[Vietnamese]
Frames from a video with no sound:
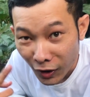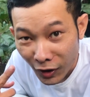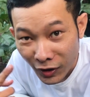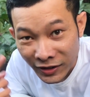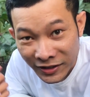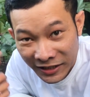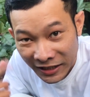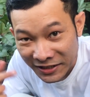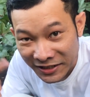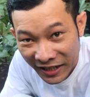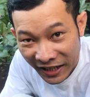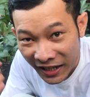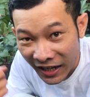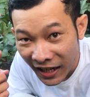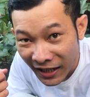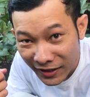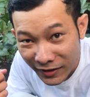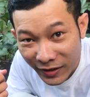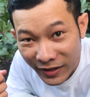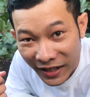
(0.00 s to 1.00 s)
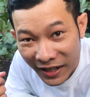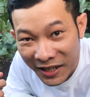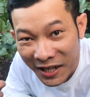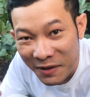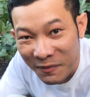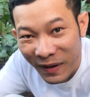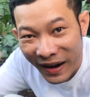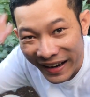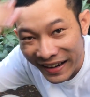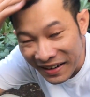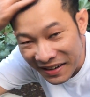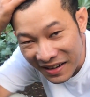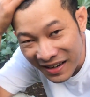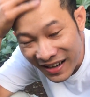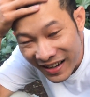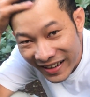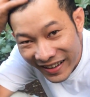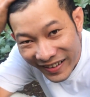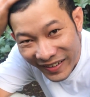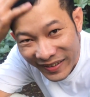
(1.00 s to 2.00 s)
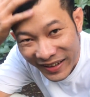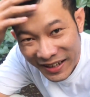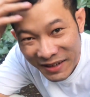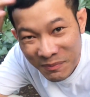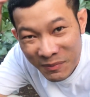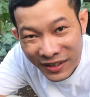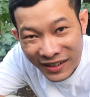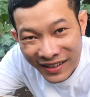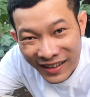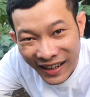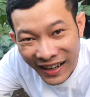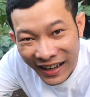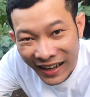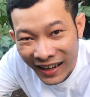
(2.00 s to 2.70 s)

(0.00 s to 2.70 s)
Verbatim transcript: Rồi sạch sẽ hết rồi nha các bạn. Hồi nãy mình